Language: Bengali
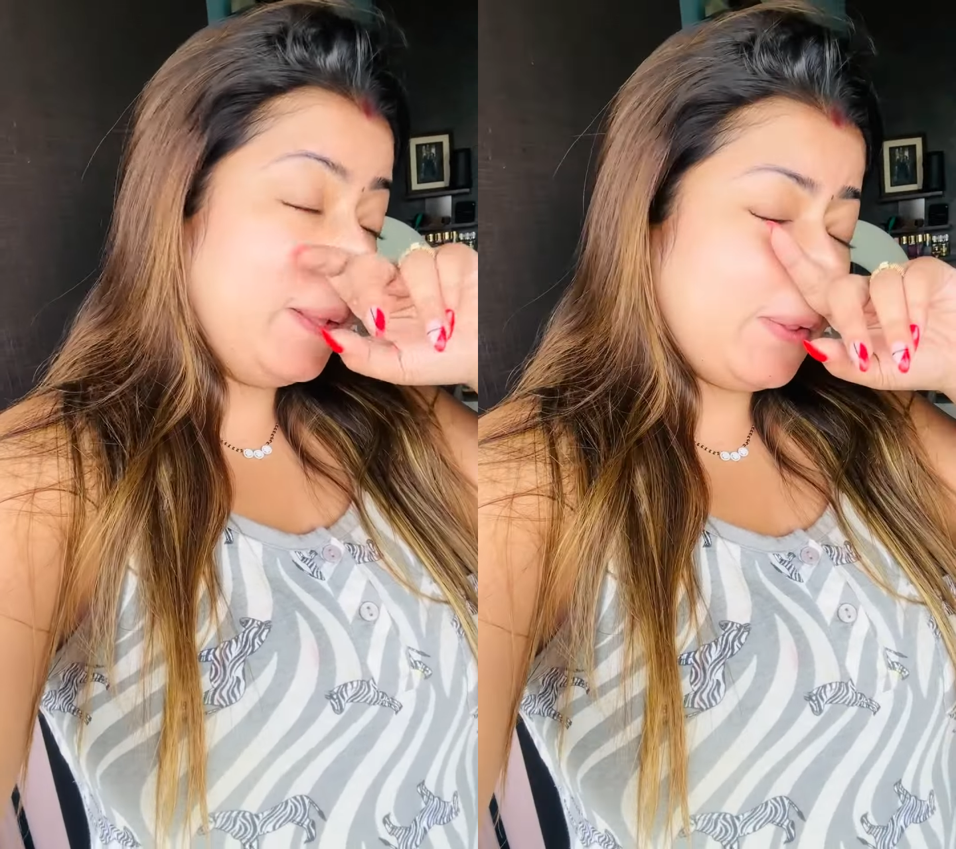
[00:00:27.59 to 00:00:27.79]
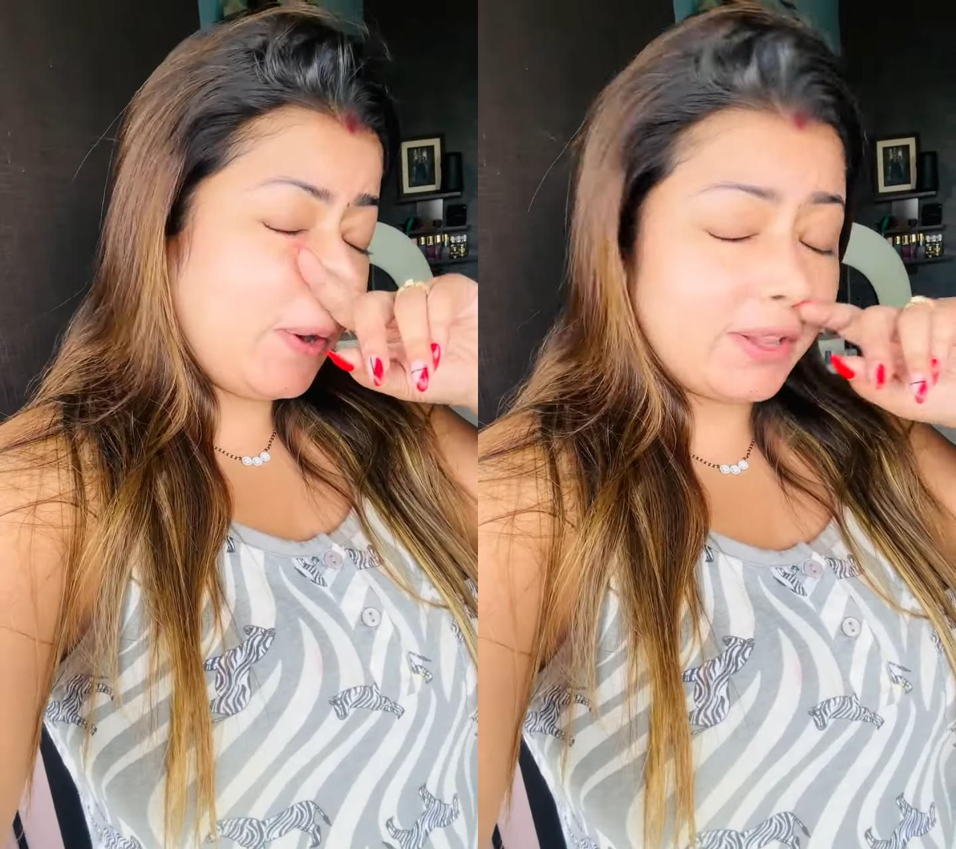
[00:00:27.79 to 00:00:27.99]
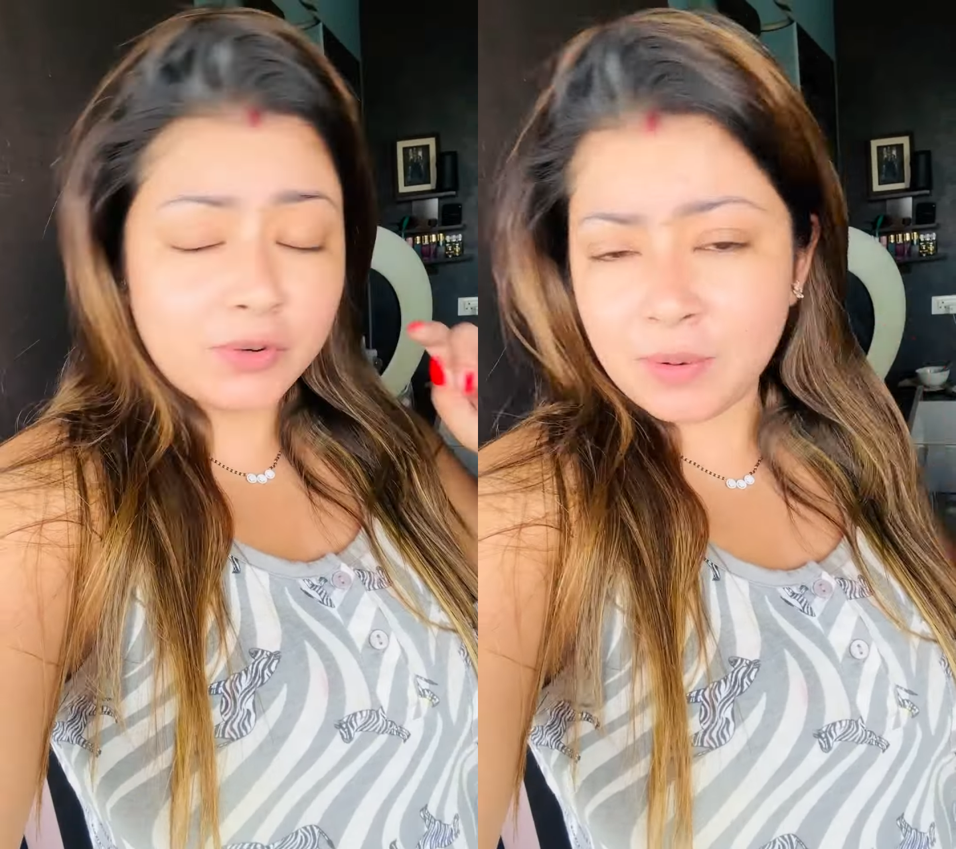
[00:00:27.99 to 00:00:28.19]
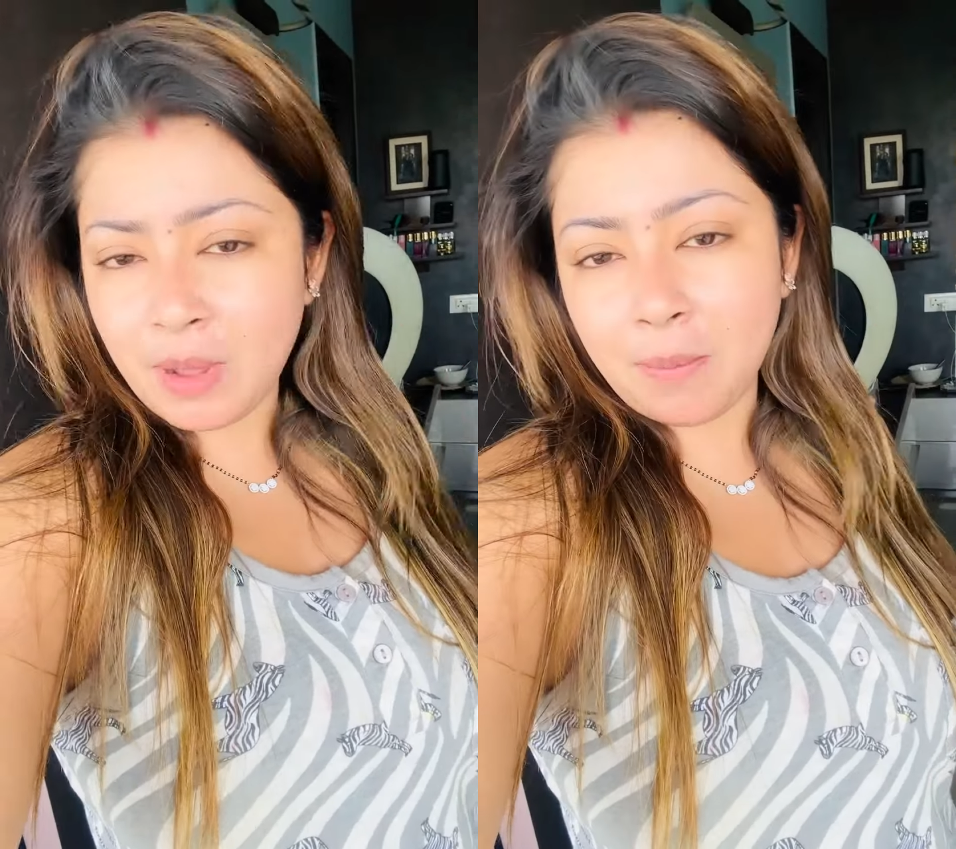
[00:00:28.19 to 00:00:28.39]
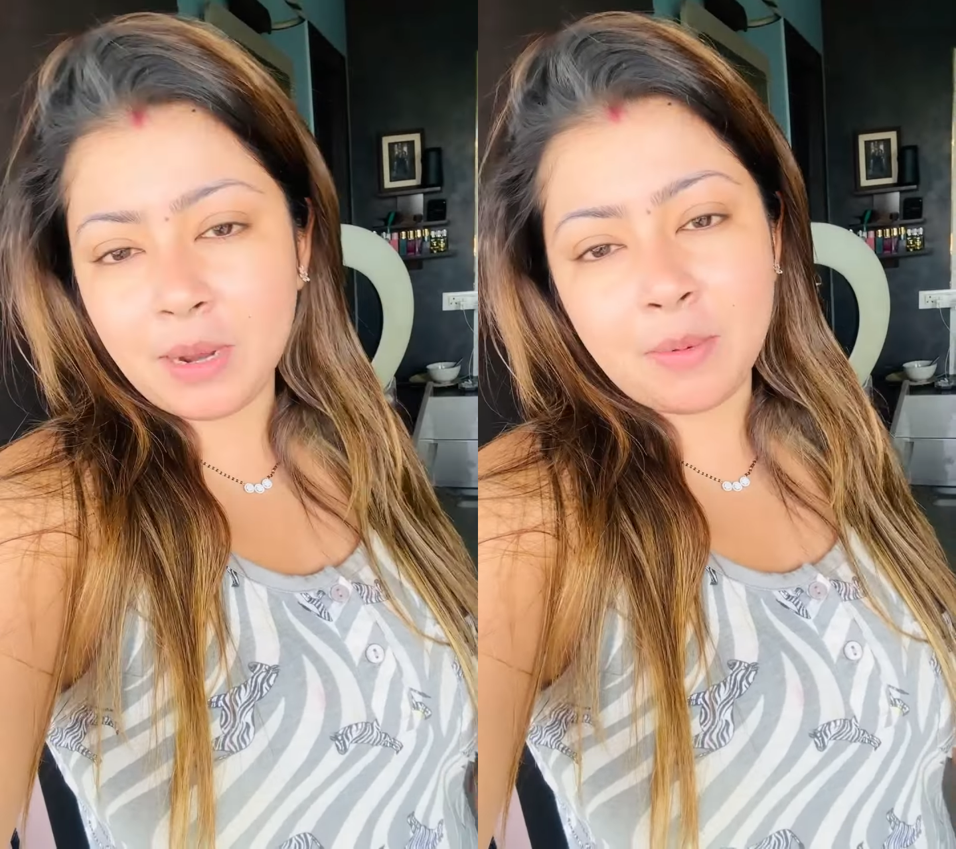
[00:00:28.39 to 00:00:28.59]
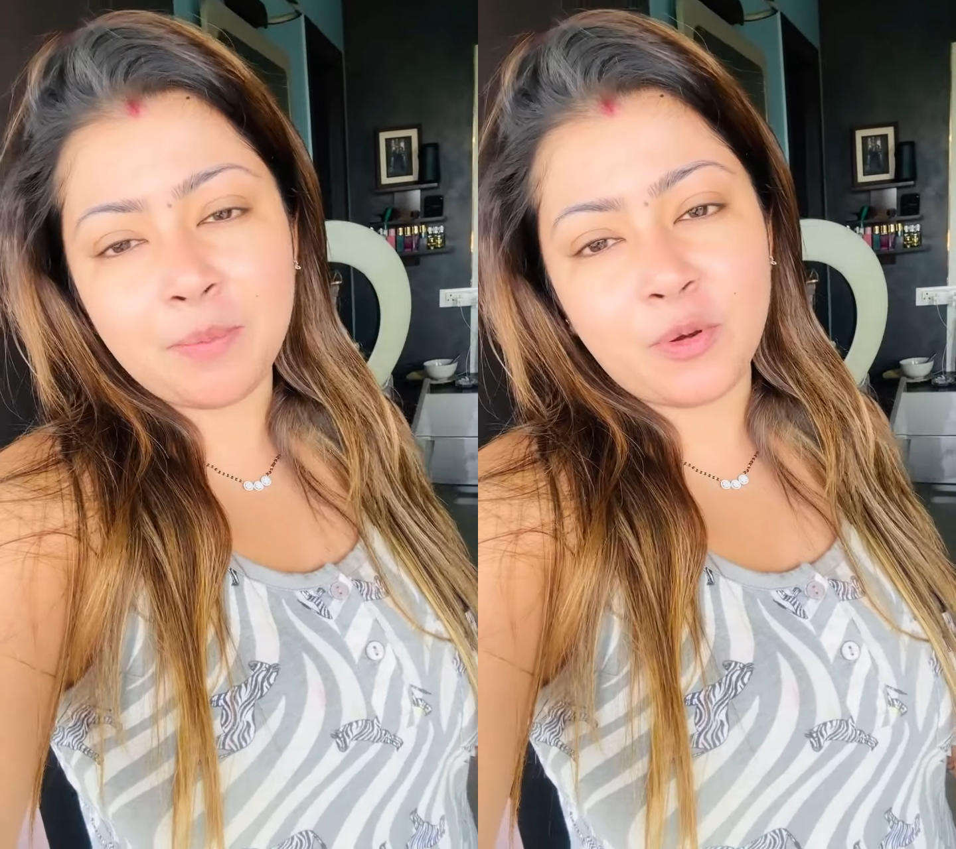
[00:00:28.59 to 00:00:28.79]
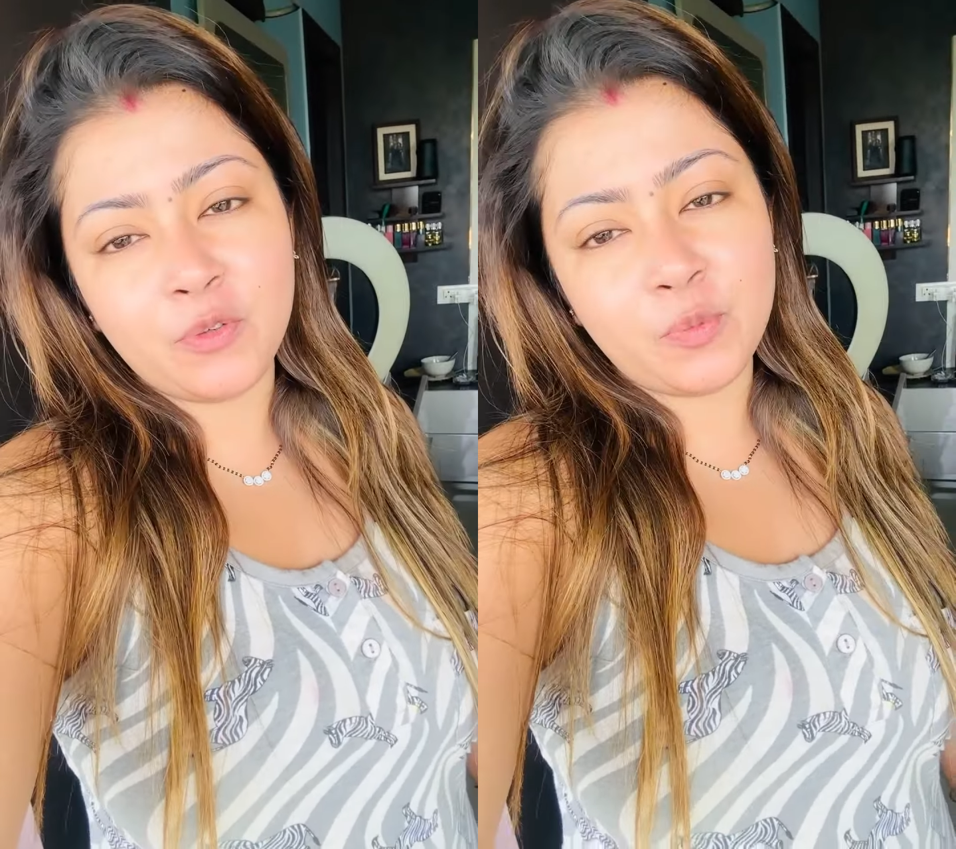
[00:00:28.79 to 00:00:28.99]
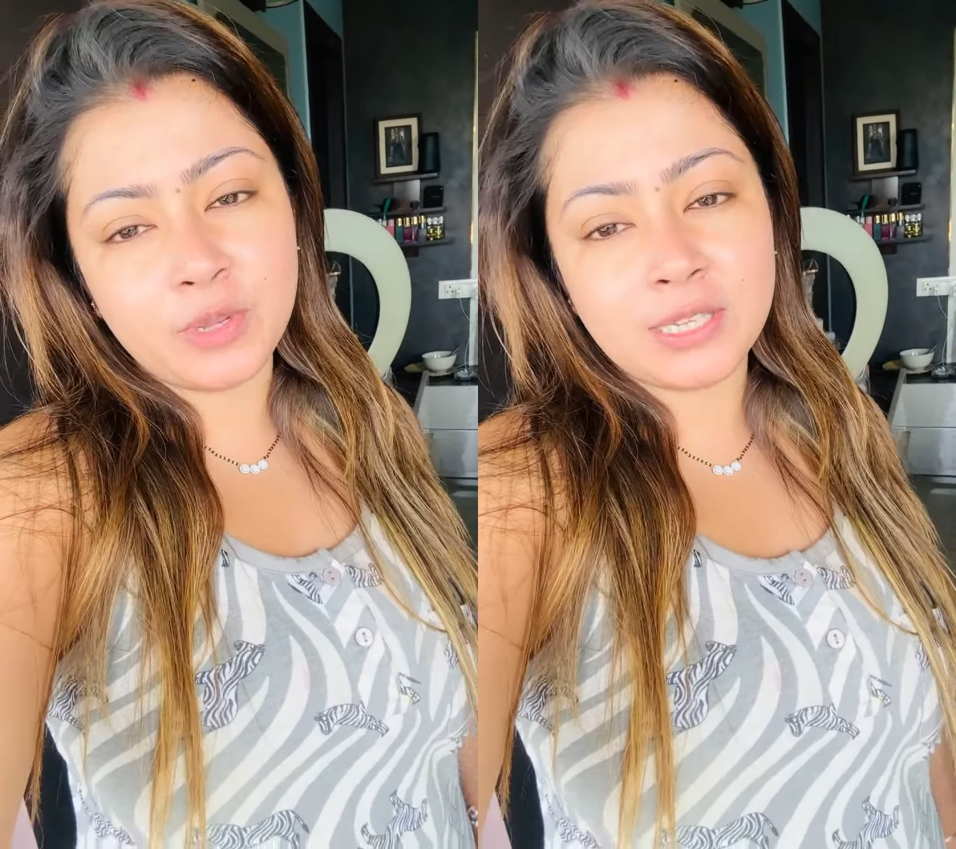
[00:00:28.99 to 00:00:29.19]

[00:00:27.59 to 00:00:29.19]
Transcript: তো হঠাৎ করে ভাবলাম আমি পারফিউমের